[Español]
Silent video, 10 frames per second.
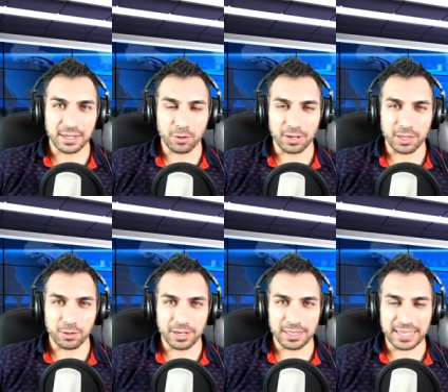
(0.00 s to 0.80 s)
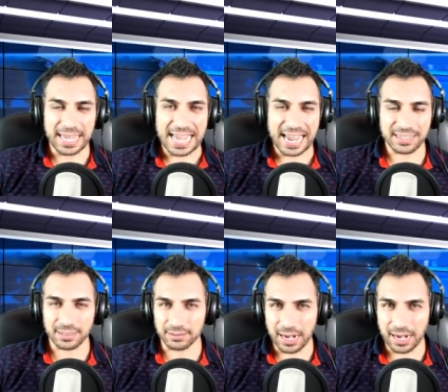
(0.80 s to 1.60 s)
del corredor de eje
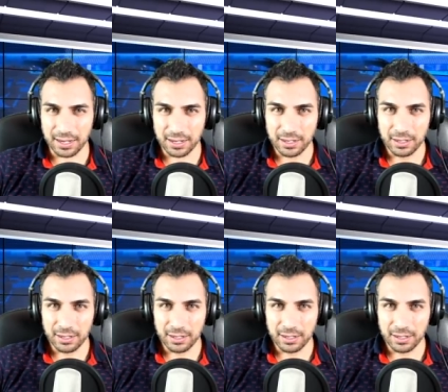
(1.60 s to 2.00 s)
central,